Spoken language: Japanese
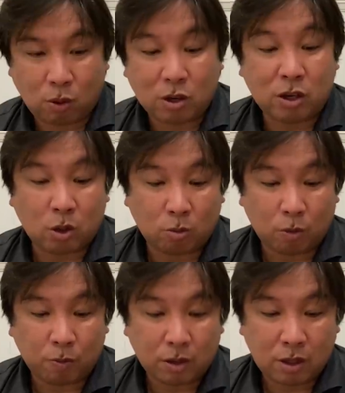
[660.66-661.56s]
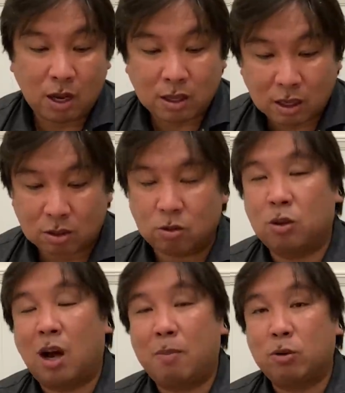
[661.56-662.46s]
悪いけども、被安打する
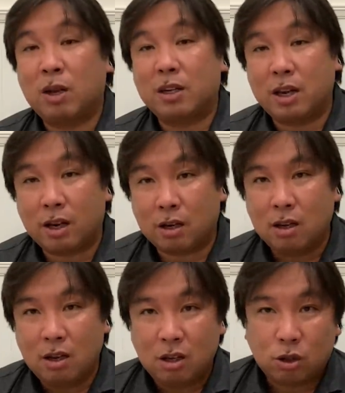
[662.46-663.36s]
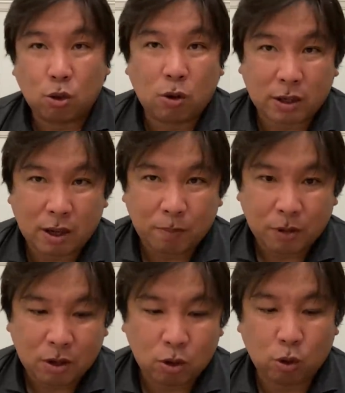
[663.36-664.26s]
のあんま打たれてないから、そこがね、
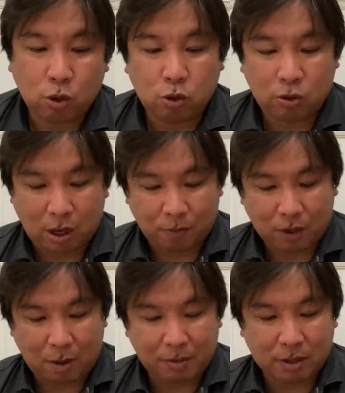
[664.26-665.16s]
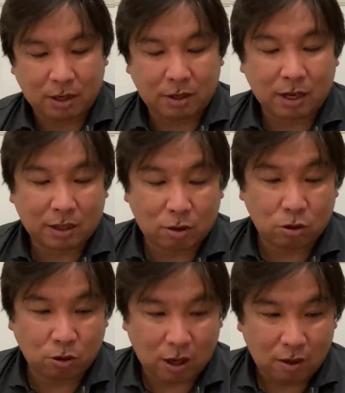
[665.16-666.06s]
どういう風なみ合わせになってく
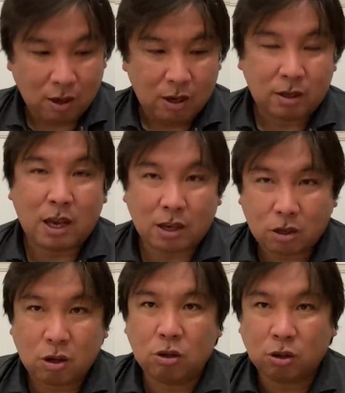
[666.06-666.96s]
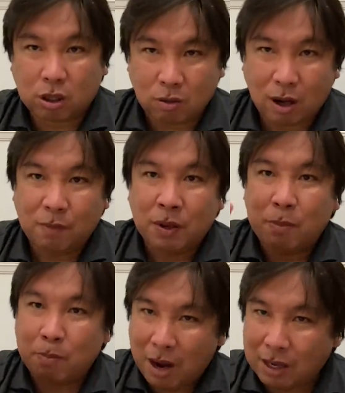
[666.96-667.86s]
るのか。結局ロッテは
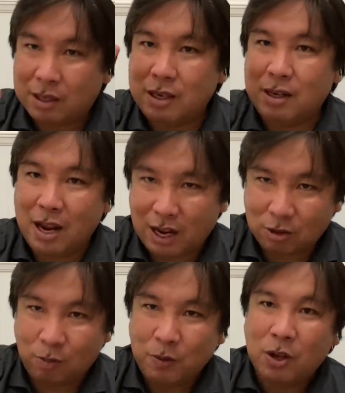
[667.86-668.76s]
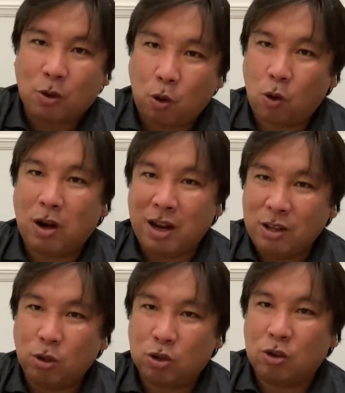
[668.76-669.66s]
マーティン・レアード。ここが連
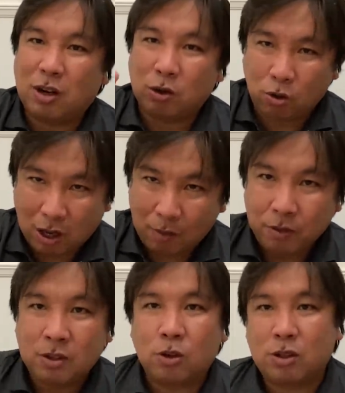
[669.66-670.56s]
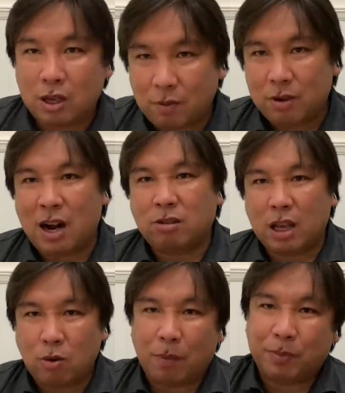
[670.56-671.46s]
動するかどうか。そして楽
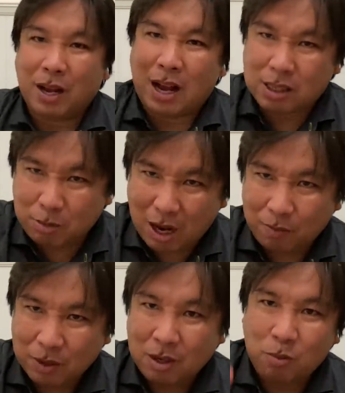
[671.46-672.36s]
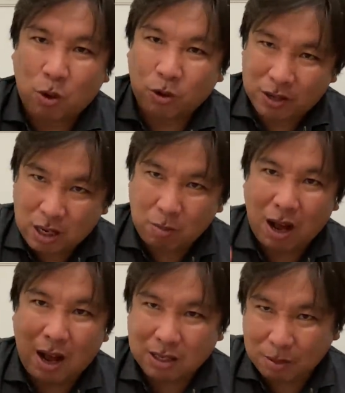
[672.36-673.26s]
天は浅村もうこのキーマン、
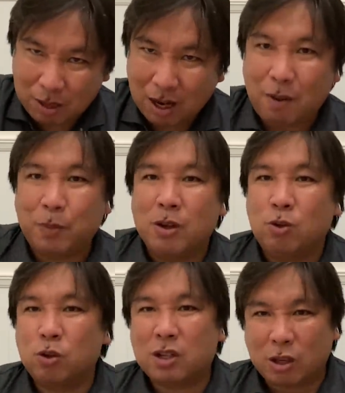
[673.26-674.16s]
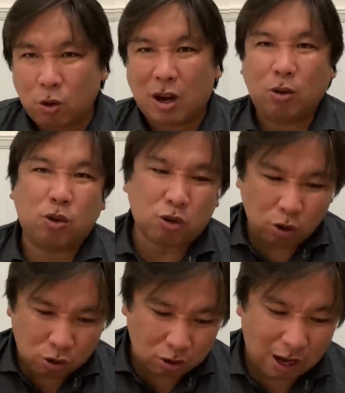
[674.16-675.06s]
浅村が打つかどうか、復調
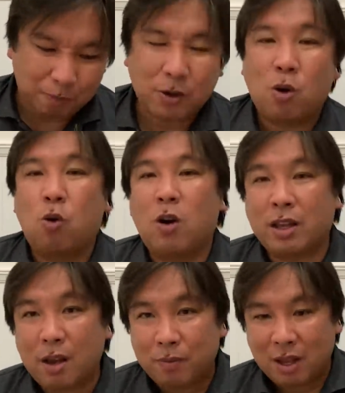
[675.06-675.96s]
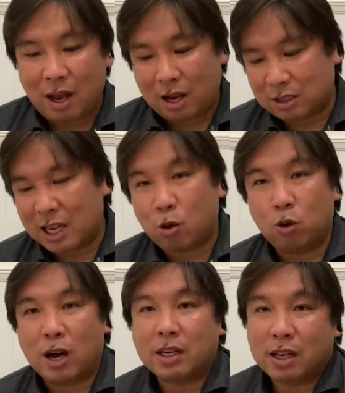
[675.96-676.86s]
するか、ここがね、明日以降の
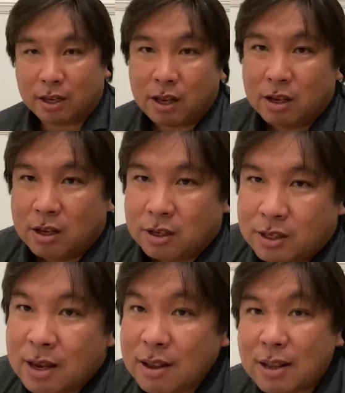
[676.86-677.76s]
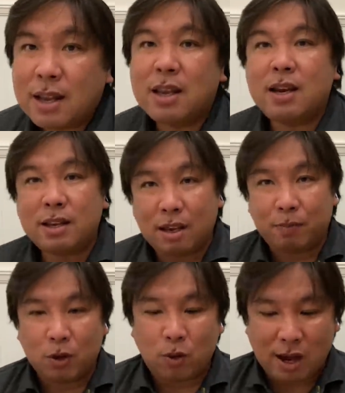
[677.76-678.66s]
鍵だね。で、全体的に
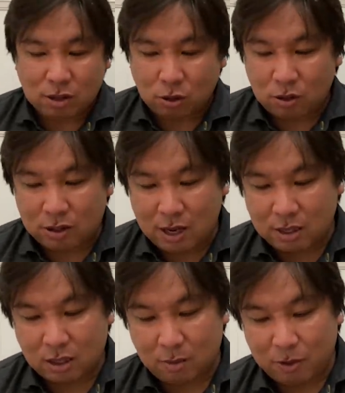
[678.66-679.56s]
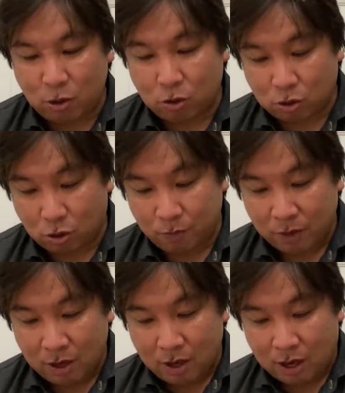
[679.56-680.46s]
ファーストステージ見とくと、
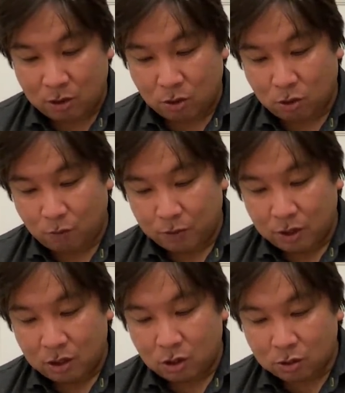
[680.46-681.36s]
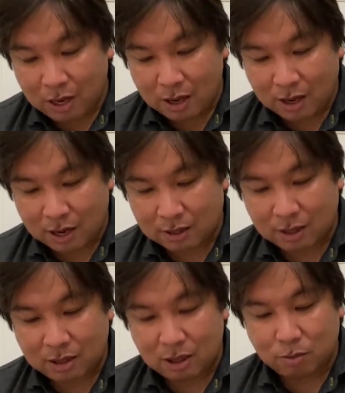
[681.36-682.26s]
あの、初戦勝っ
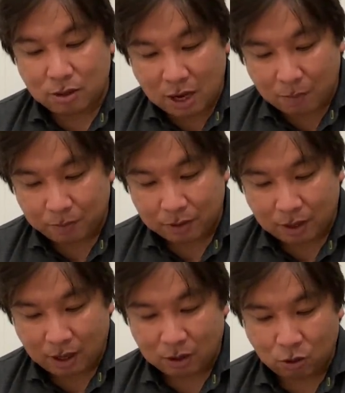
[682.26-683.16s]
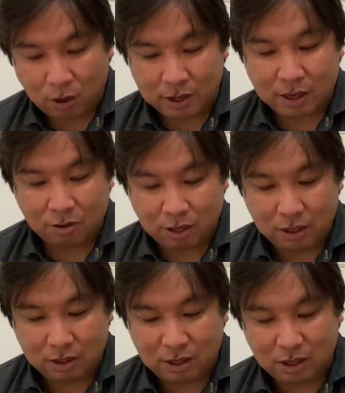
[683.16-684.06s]
たチームがあのファイナルに
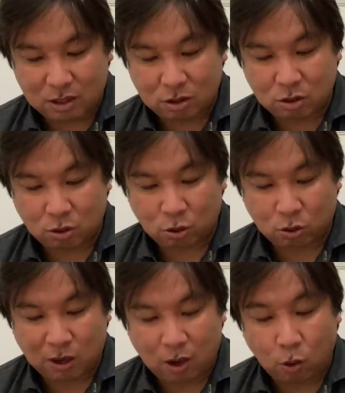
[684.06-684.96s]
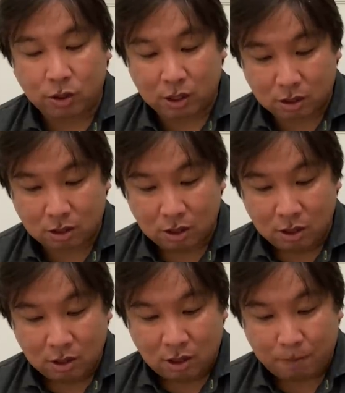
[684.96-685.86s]
進出することが多いです。
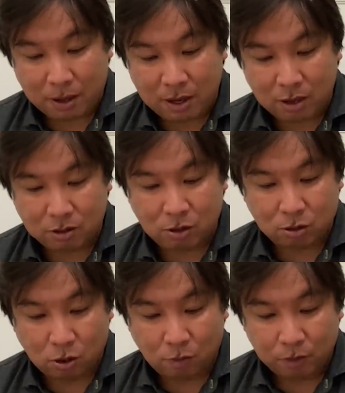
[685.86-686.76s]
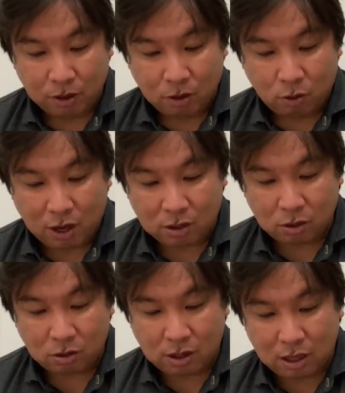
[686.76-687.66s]
で、パ・リーグでいうと、
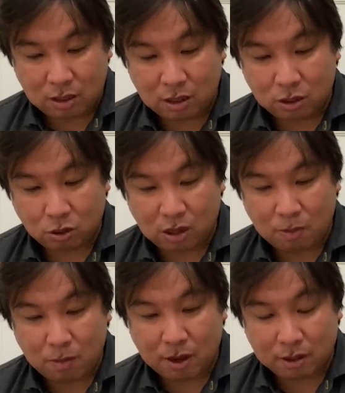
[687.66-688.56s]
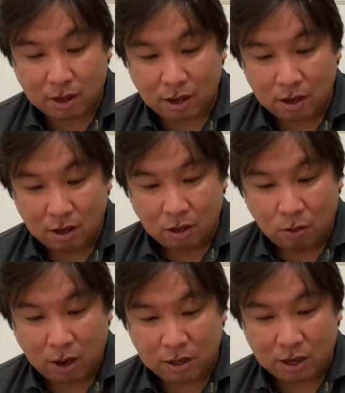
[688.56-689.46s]
ファーストステージ初戦負けて
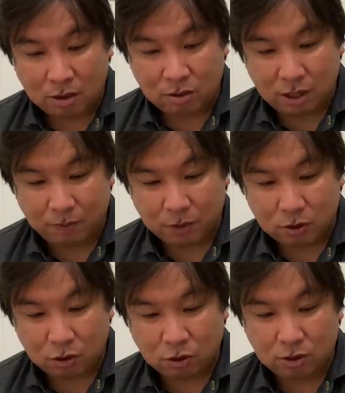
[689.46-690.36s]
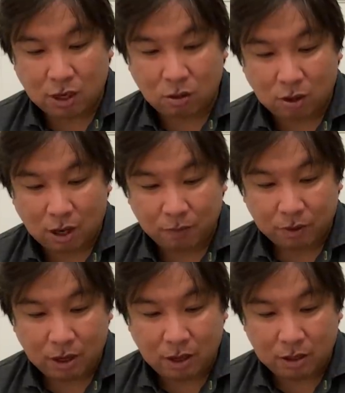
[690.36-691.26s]
ファイナルに進んだのは、
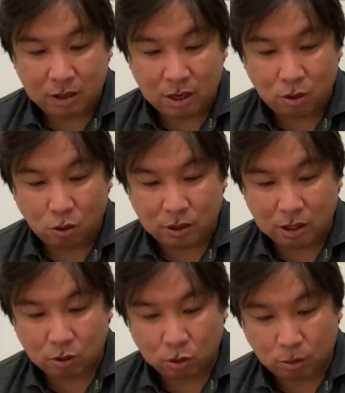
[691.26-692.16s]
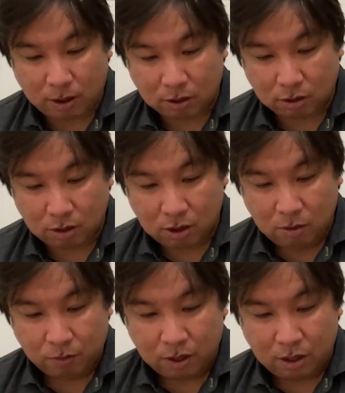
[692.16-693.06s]
えー、2006年ソフトバンク、
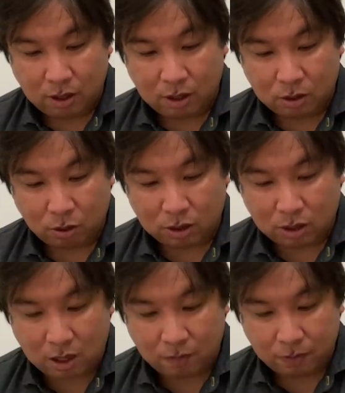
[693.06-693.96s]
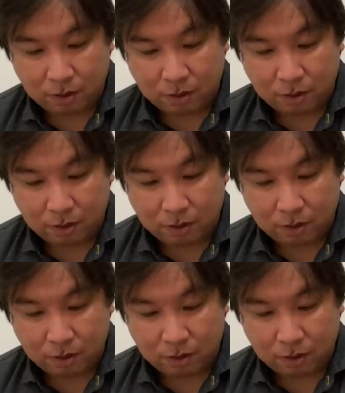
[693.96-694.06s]
えー、そして、